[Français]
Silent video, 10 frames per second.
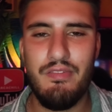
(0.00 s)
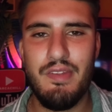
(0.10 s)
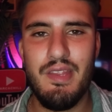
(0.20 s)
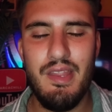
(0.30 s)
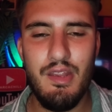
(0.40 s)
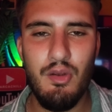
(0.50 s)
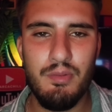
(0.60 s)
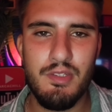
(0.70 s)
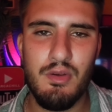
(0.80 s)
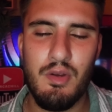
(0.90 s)
a fait une énorme
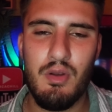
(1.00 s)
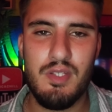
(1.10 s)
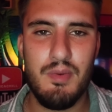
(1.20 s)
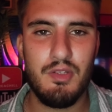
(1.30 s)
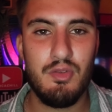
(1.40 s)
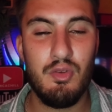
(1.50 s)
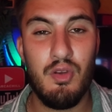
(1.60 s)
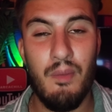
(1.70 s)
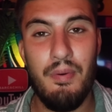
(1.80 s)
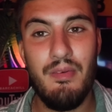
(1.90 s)
saison avec le FC Barcelone, donc
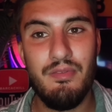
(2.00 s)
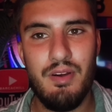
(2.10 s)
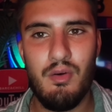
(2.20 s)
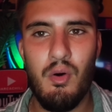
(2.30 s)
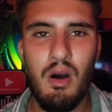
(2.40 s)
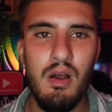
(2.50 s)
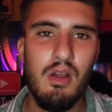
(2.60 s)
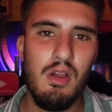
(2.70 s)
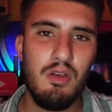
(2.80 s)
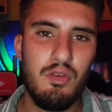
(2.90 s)
il va pas me faire croire
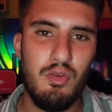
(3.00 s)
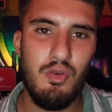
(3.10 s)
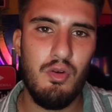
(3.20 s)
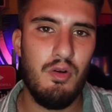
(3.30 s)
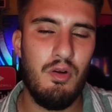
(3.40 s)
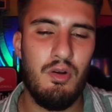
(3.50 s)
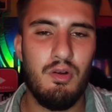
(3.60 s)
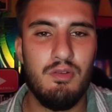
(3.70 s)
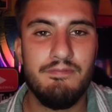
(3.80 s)
que... Euh,